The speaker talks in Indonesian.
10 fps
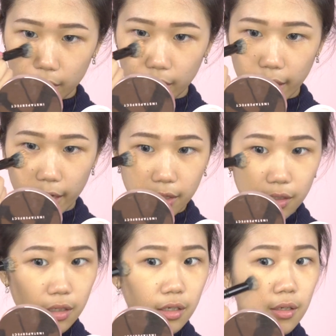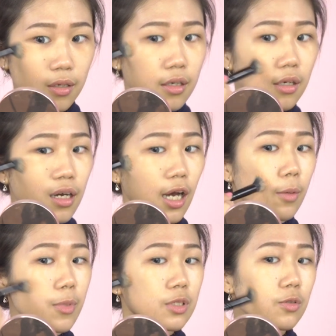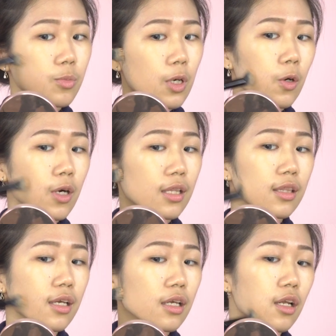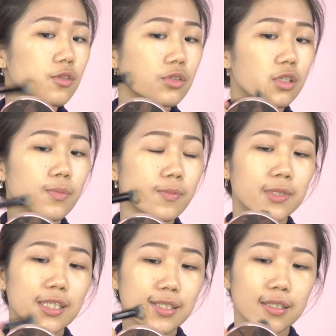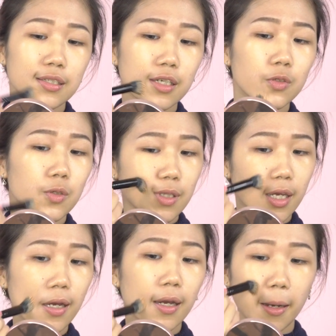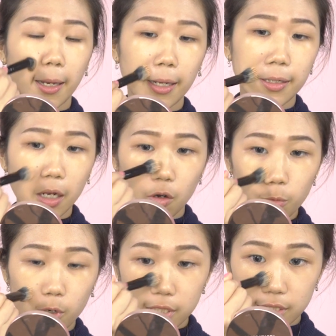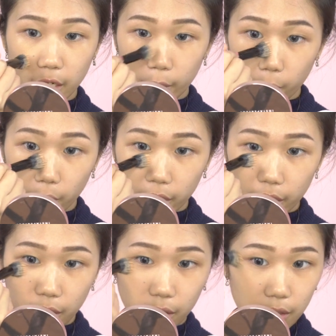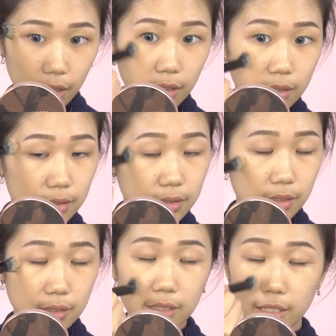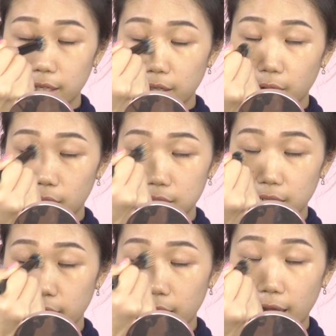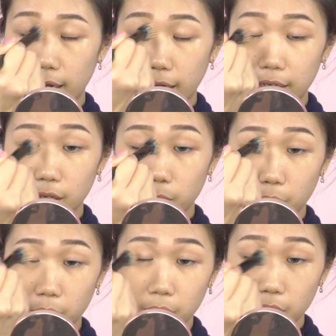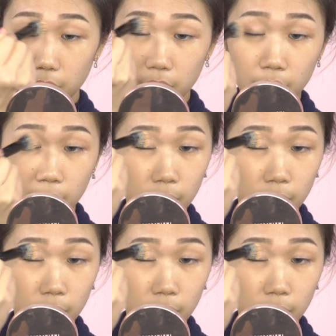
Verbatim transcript: bagian abis itu baru nanti lanjut ke sisi selanjutnya kayak ini aku mau selesaiin dulu nih yang sisi wajah yang kanannya dulu